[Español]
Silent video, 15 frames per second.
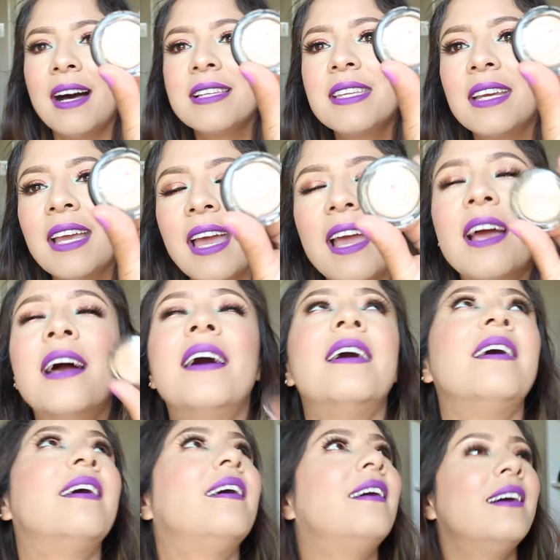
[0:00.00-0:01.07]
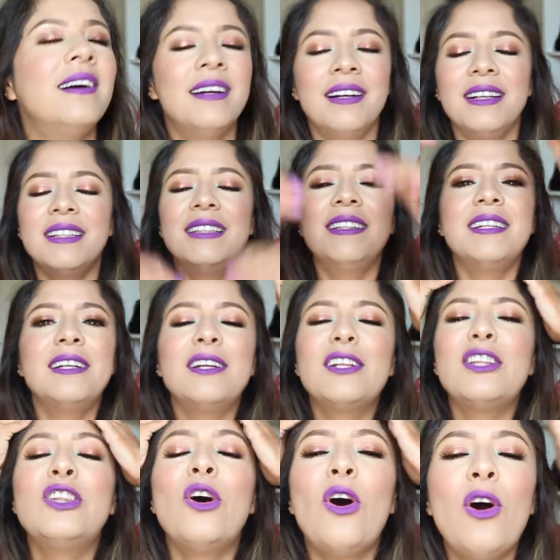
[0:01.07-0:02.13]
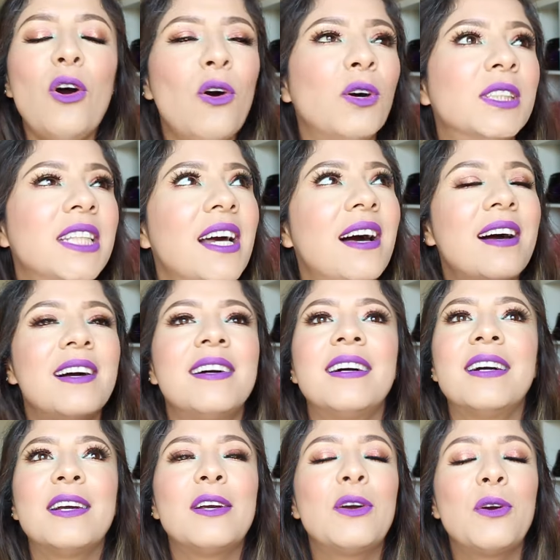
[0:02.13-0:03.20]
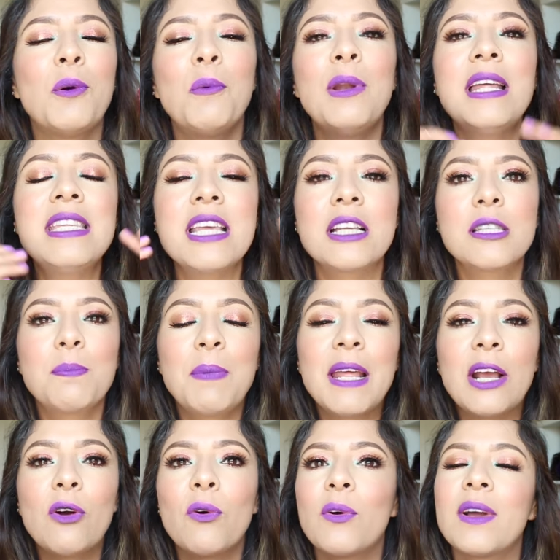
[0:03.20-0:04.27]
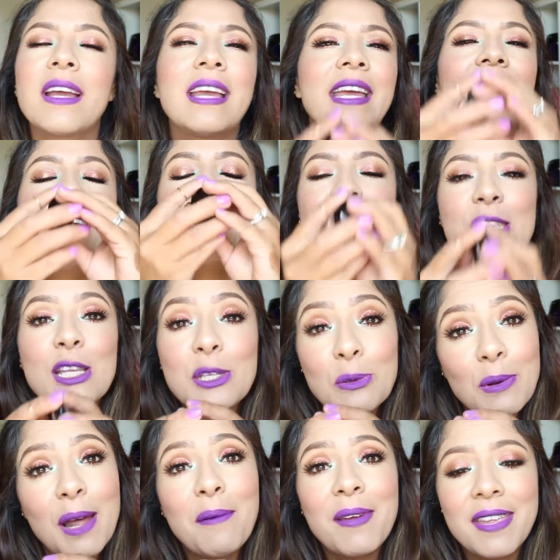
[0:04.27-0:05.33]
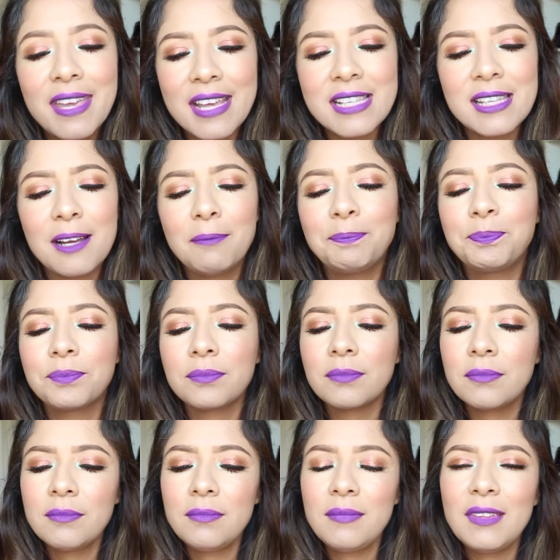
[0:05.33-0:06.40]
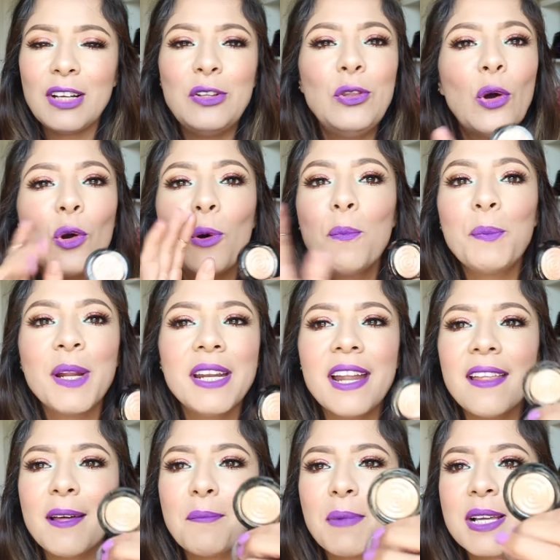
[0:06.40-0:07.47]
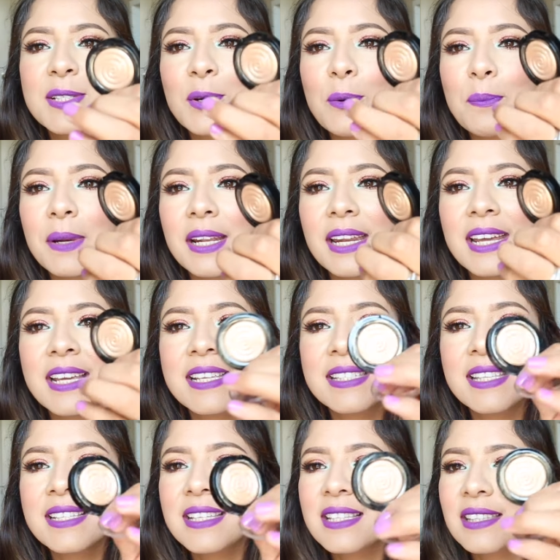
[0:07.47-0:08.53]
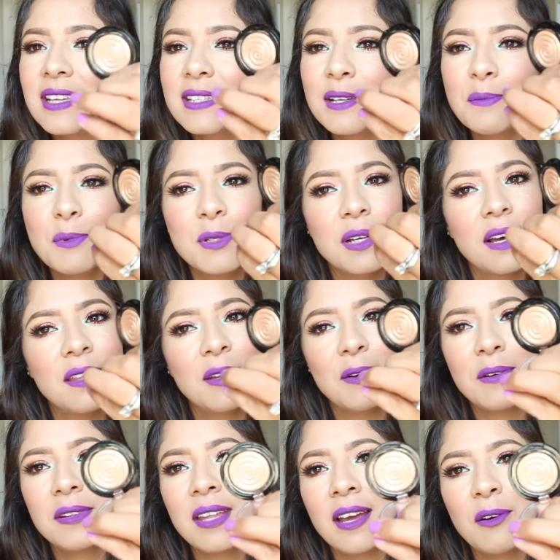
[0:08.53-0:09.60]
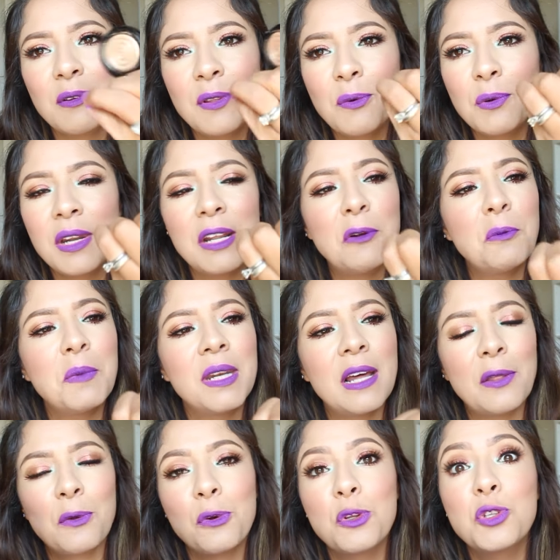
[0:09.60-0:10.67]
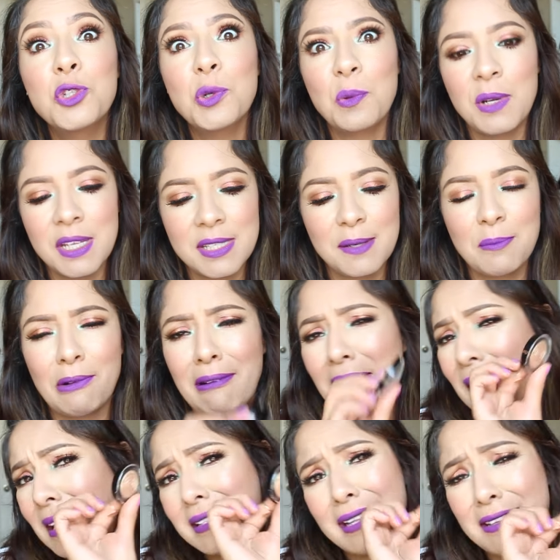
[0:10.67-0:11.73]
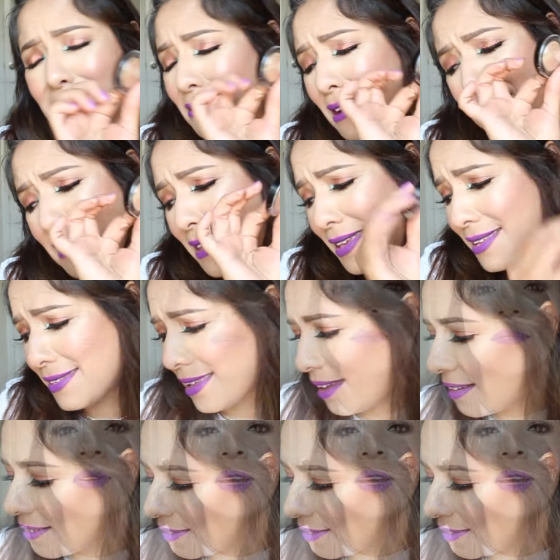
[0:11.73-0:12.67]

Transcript: Así que no, o sea, ¿cómo les explico que esto es una belleza? No compren nada más, compren este si estás en busca de, un iluminador chulísimo. Este es una belleza.